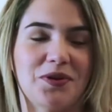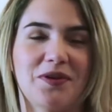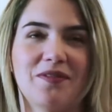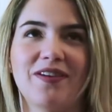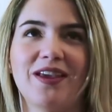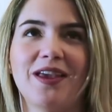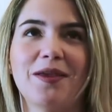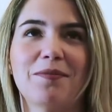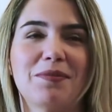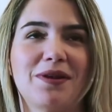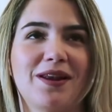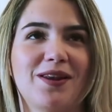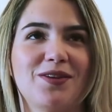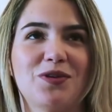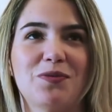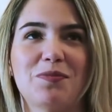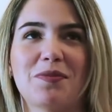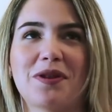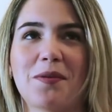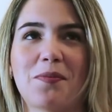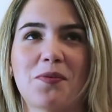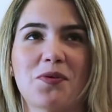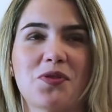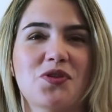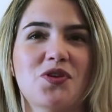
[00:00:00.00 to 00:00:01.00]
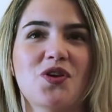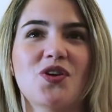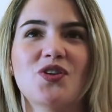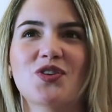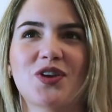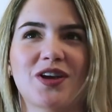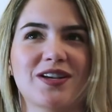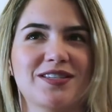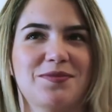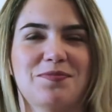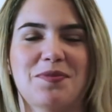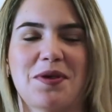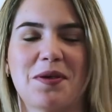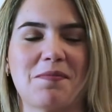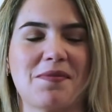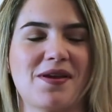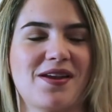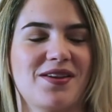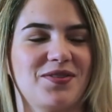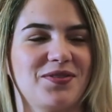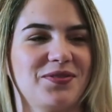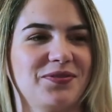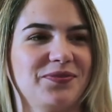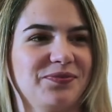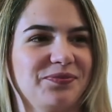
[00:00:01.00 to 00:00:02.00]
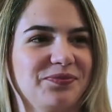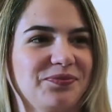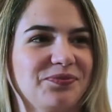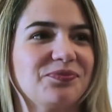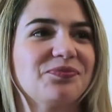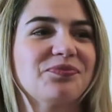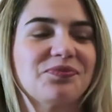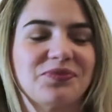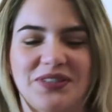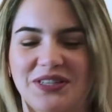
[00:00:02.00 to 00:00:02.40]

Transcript: una vez y me leyó y me respondió y yo casi me desmayo. Ajá.